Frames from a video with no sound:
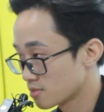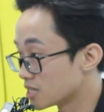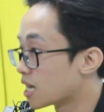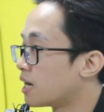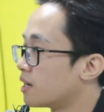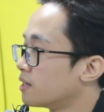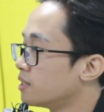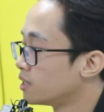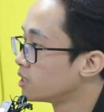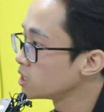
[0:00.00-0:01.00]
được chưa
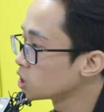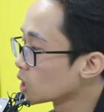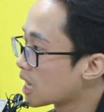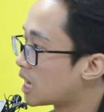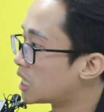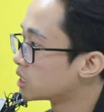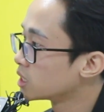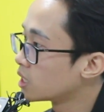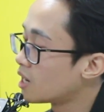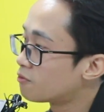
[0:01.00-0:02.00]
rồi là
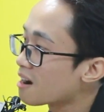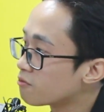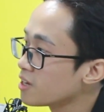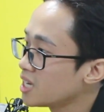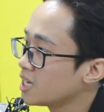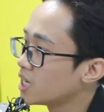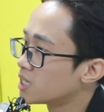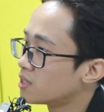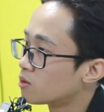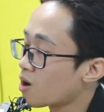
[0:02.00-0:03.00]
ở phạm vi
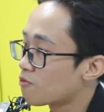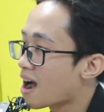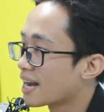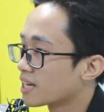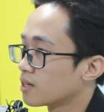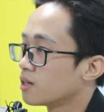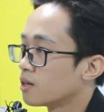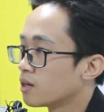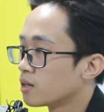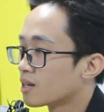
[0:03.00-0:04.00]
uh, wifi
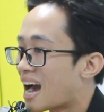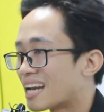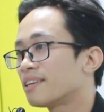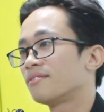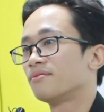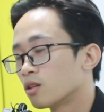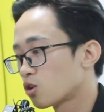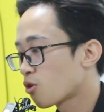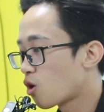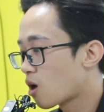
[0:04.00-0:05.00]
ngắn
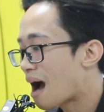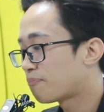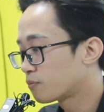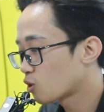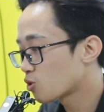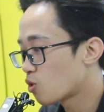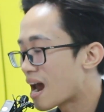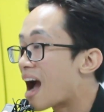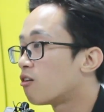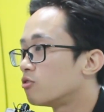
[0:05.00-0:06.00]
tốc độ up tốc độ
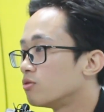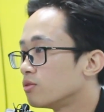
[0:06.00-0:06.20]
down